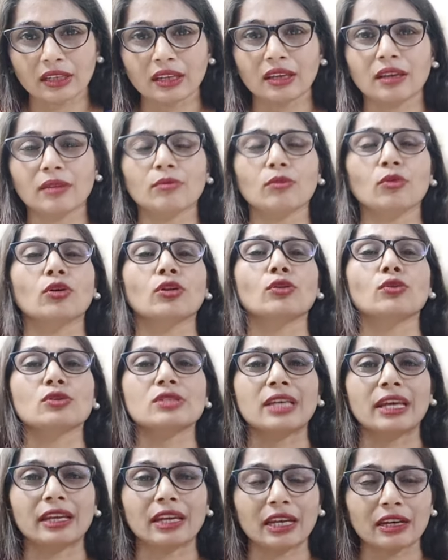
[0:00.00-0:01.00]
हैं बहुत लोग
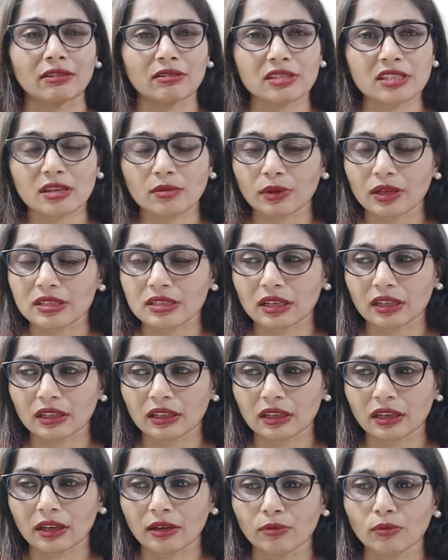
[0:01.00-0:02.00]
साइकेट्रिस्ट के पास
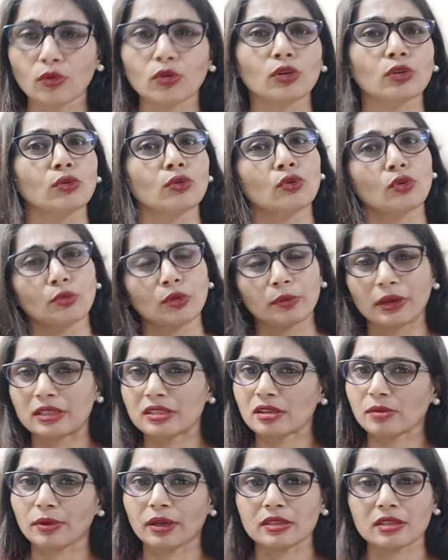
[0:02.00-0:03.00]
जाते हैं बहुत लोग होम्योपैथ्स
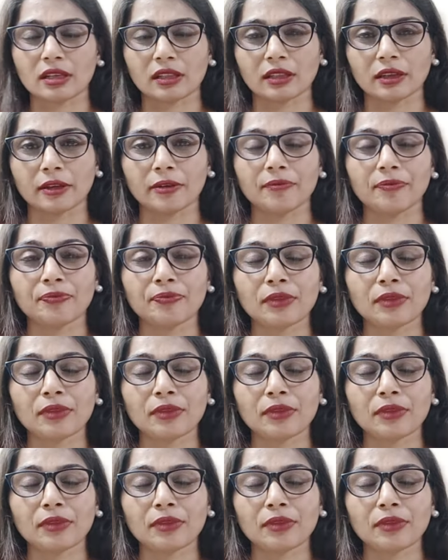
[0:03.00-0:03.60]
के पास जाते हैं